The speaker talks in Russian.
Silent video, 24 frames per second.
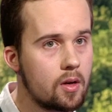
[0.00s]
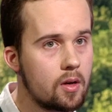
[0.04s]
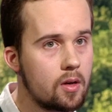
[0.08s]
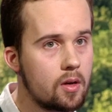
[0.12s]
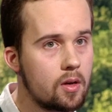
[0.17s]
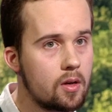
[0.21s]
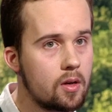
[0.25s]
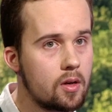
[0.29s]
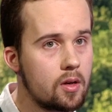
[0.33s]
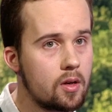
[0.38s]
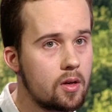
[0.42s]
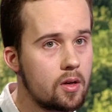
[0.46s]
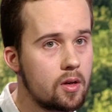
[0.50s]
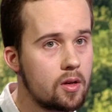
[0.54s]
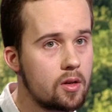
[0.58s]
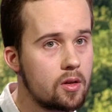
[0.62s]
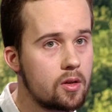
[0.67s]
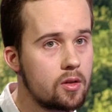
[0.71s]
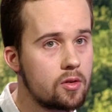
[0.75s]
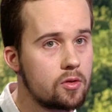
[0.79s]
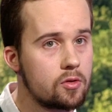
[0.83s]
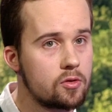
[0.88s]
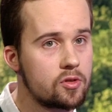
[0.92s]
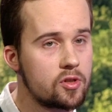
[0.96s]

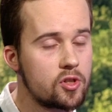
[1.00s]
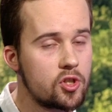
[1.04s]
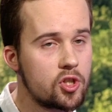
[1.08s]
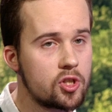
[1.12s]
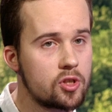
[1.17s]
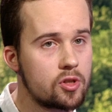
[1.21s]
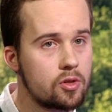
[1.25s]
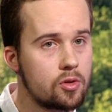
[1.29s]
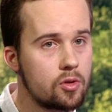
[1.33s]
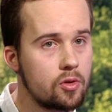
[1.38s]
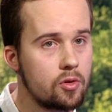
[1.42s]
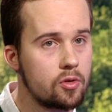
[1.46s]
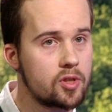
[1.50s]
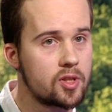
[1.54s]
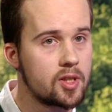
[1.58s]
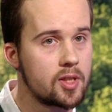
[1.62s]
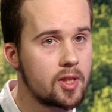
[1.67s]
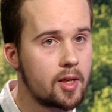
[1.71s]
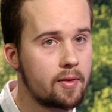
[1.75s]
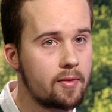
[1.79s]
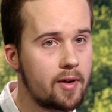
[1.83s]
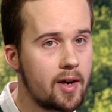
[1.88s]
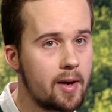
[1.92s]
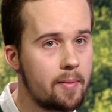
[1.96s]
Э, ну, зачастую
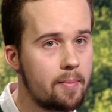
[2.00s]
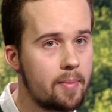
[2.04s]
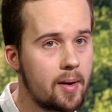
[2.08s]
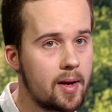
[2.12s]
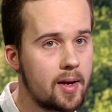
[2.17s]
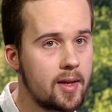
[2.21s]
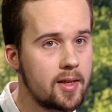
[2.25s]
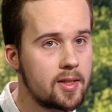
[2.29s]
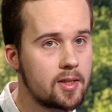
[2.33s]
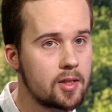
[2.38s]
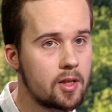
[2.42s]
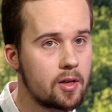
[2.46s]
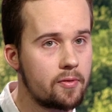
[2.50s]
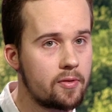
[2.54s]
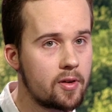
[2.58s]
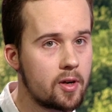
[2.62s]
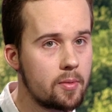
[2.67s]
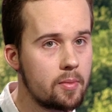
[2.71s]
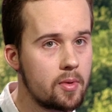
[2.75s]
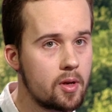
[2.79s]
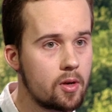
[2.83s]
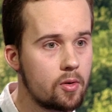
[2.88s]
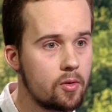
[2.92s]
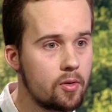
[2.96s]
ценовая политика
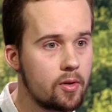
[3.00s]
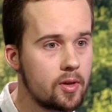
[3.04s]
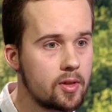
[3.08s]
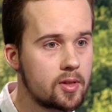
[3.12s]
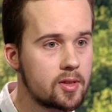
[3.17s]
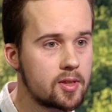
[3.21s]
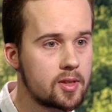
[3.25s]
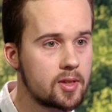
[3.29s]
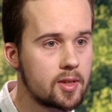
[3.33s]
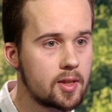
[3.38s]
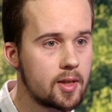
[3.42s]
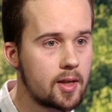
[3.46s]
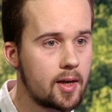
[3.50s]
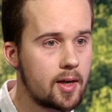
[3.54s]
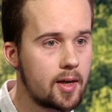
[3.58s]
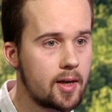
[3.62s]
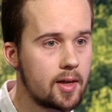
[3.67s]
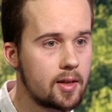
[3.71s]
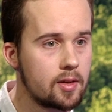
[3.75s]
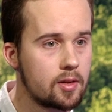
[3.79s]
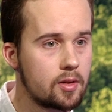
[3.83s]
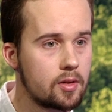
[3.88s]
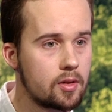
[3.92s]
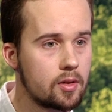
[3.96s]
формируется
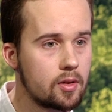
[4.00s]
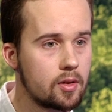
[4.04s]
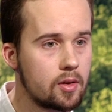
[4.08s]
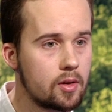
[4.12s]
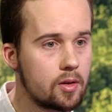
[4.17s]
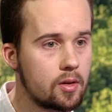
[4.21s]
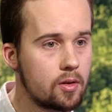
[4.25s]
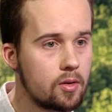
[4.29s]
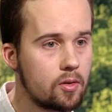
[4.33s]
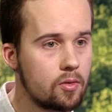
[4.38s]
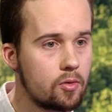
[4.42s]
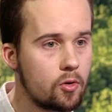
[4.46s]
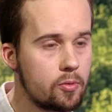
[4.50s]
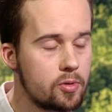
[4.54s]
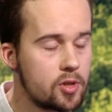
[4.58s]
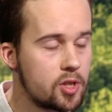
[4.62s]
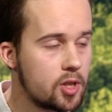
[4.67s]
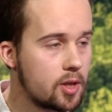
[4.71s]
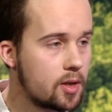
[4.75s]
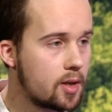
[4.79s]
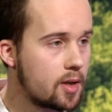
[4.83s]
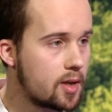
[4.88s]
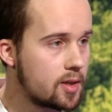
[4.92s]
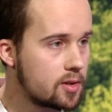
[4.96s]
от э,
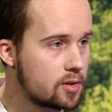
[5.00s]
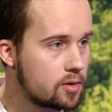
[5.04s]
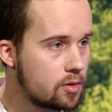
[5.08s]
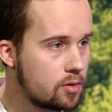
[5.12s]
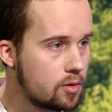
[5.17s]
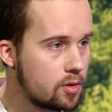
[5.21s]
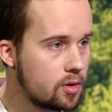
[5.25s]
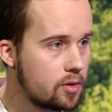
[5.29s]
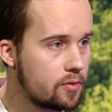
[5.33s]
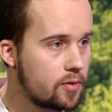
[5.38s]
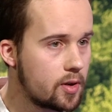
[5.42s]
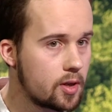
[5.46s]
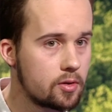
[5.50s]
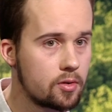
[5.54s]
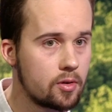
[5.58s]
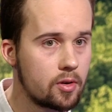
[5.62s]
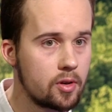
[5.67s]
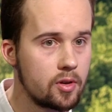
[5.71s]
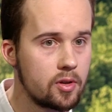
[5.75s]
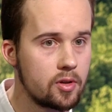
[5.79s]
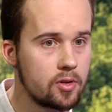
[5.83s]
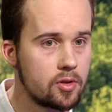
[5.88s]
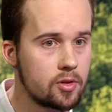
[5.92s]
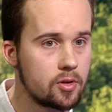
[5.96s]
общих расходов,
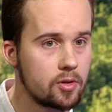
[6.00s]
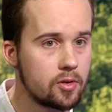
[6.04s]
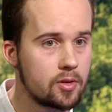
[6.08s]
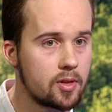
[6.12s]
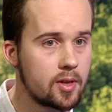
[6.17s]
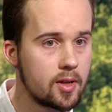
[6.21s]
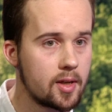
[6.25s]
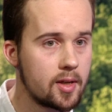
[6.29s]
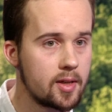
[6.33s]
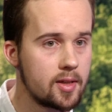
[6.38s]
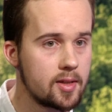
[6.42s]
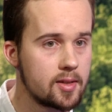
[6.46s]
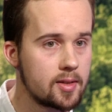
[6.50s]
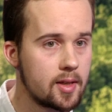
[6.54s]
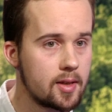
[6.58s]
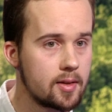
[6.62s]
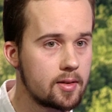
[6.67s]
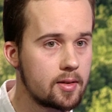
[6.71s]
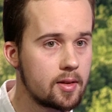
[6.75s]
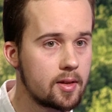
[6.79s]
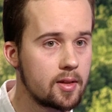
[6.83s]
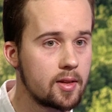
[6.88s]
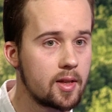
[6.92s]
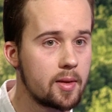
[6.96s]
которые несет
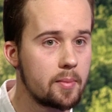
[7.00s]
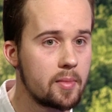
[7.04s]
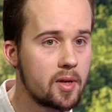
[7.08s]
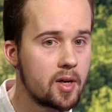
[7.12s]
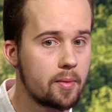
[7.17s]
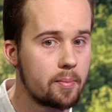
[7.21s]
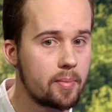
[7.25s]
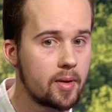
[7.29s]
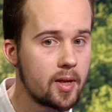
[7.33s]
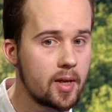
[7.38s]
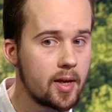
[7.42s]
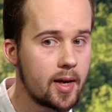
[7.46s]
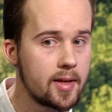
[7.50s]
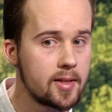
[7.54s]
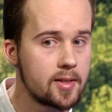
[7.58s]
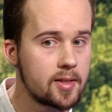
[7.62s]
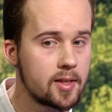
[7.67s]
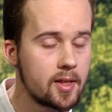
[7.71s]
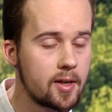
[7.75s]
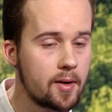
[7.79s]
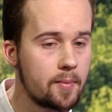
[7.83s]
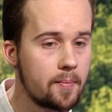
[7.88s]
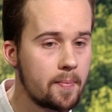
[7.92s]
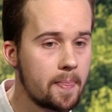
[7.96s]
организатор на
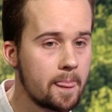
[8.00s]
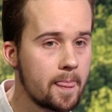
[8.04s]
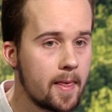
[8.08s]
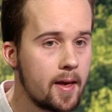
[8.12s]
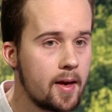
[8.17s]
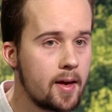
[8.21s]
мероприятие.